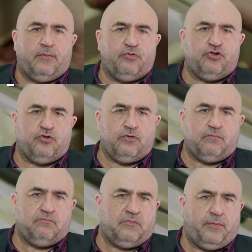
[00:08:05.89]
mucho
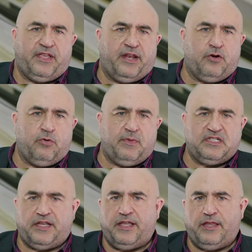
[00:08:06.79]
de Villarejo
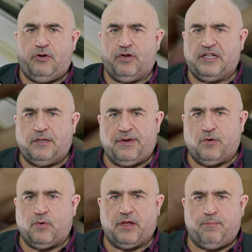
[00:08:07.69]
más allá de lo que sabría
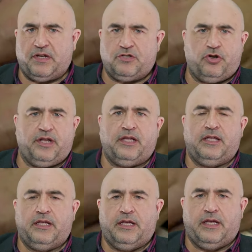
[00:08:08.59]
cualquier persona
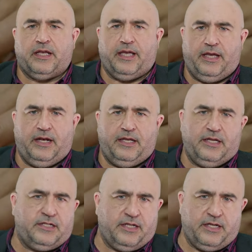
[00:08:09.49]
que
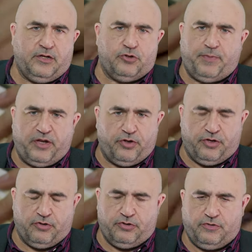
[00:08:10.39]
leyese los
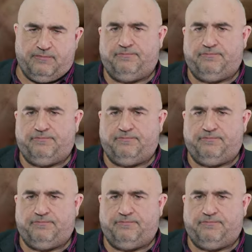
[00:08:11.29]
periódicos.